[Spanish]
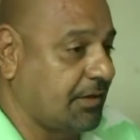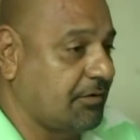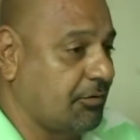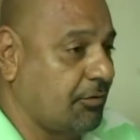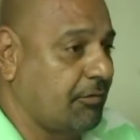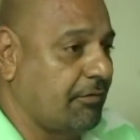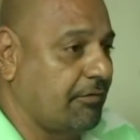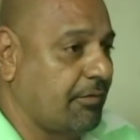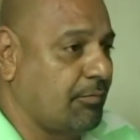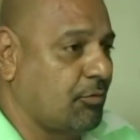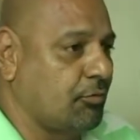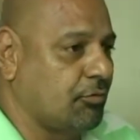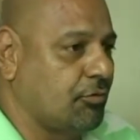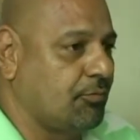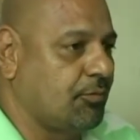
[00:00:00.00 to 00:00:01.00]
a Dios vemos
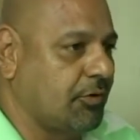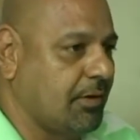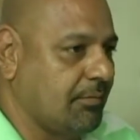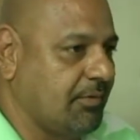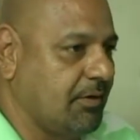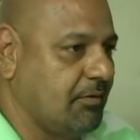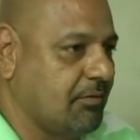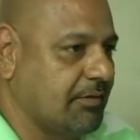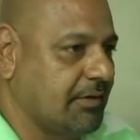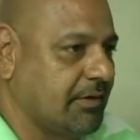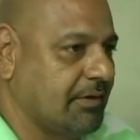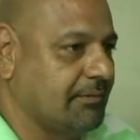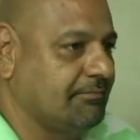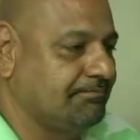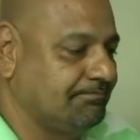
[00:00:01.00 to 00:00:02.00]
un grupo de amigos
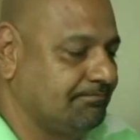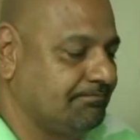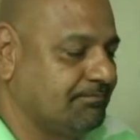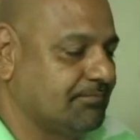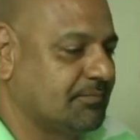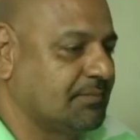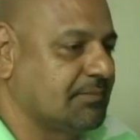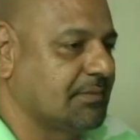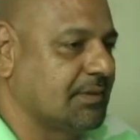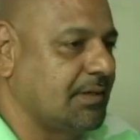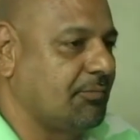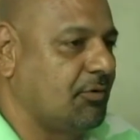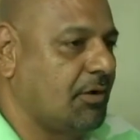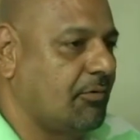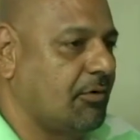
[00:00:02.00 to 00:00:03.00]
que
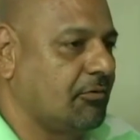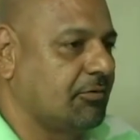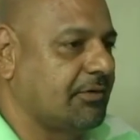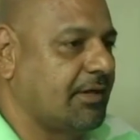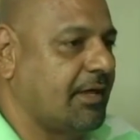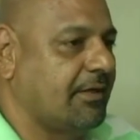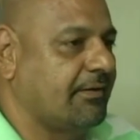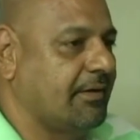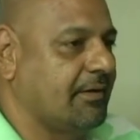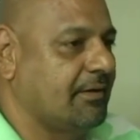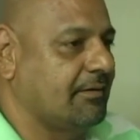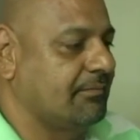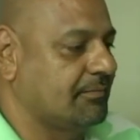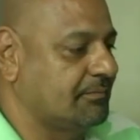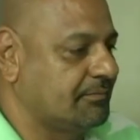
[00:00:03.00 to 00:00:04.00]
tenemos la voluntad
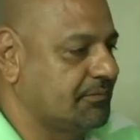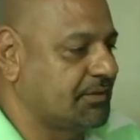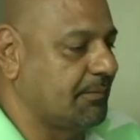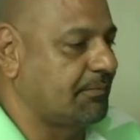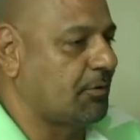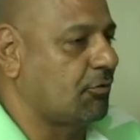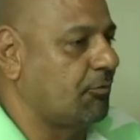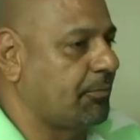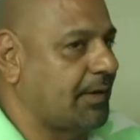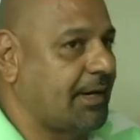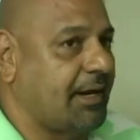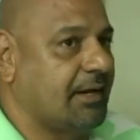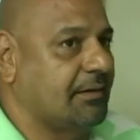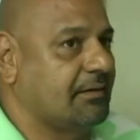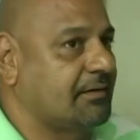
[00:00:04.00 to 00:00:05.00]
de siempre
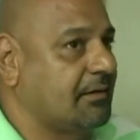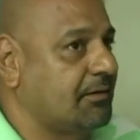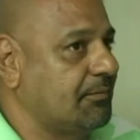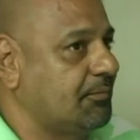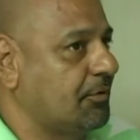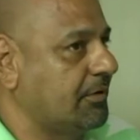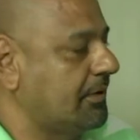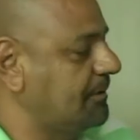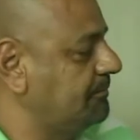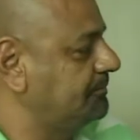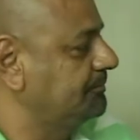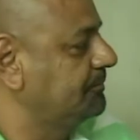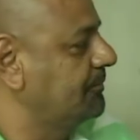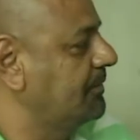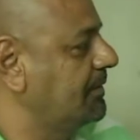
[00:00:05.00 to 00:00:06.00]
cooperar en este tipo de,
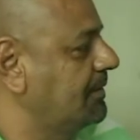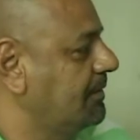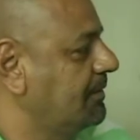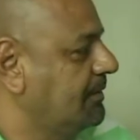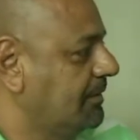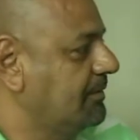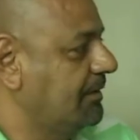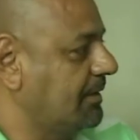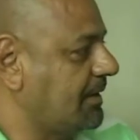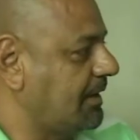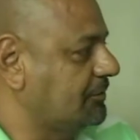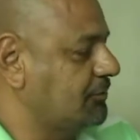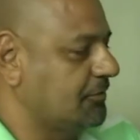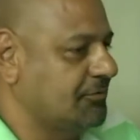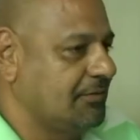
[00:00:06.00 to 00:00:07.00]
de
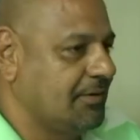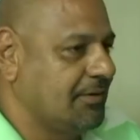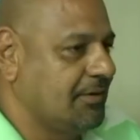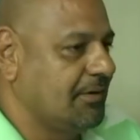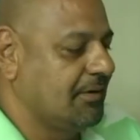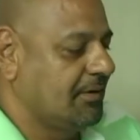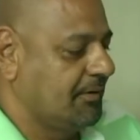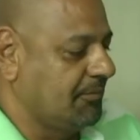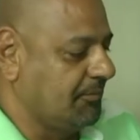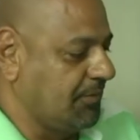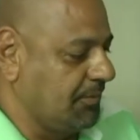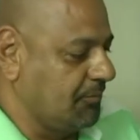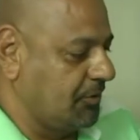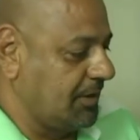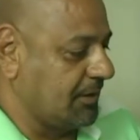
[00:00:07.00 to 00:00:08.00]
casos.
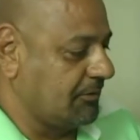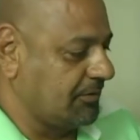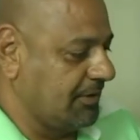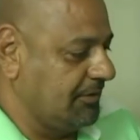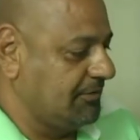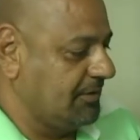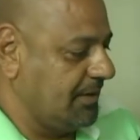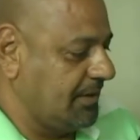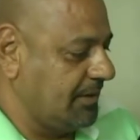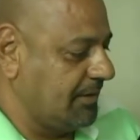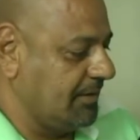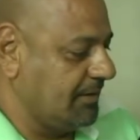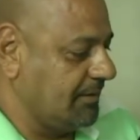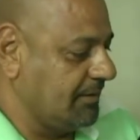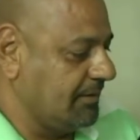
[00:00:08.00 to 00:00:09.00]
Vimos la noticia
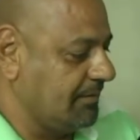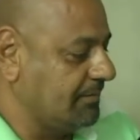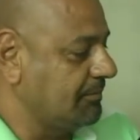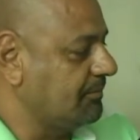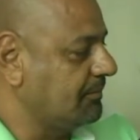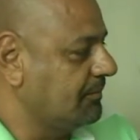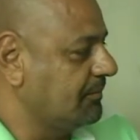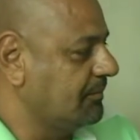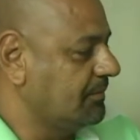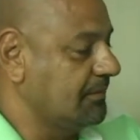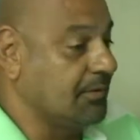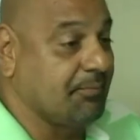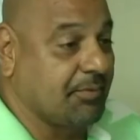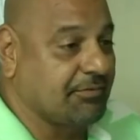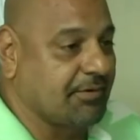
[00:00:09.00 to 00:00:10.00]
y
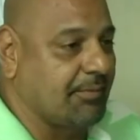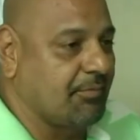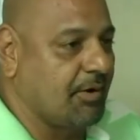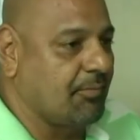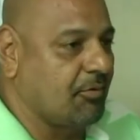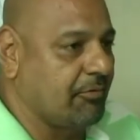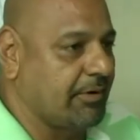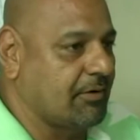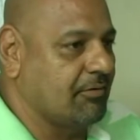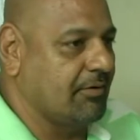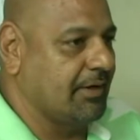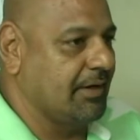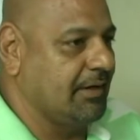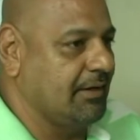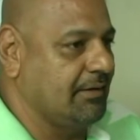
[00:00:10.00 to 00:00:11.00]
empezamos a movernos
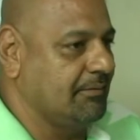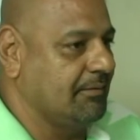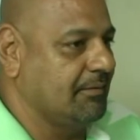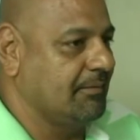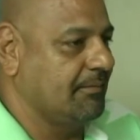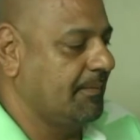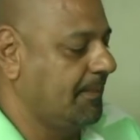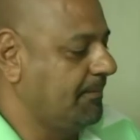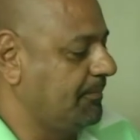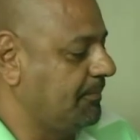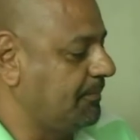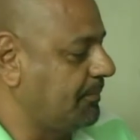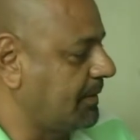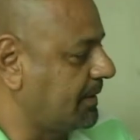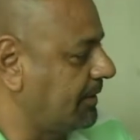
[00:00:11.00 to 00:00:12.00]
ahí
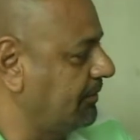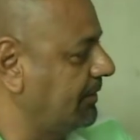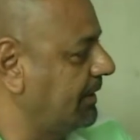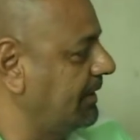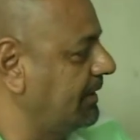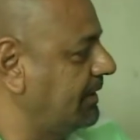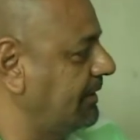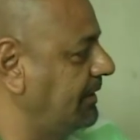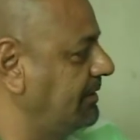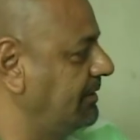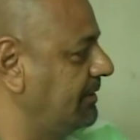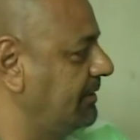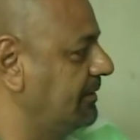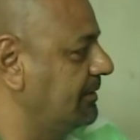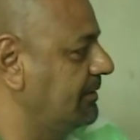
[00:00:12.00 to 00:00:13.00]
para ayudarle a la
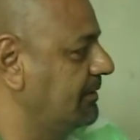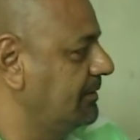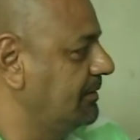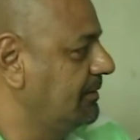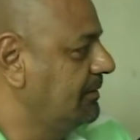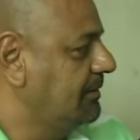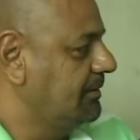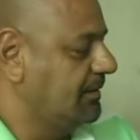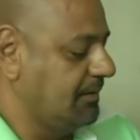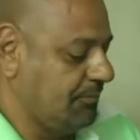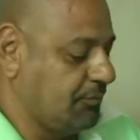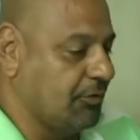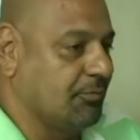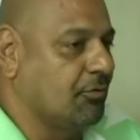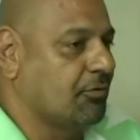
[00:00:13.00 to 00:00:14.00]
niña
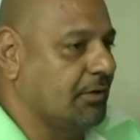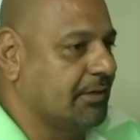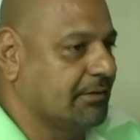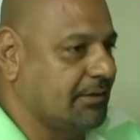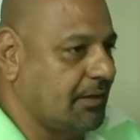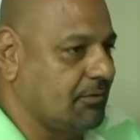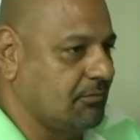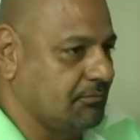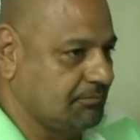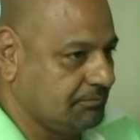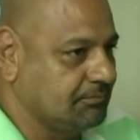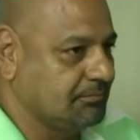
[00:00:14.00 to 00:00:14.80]
pudimos colectar un,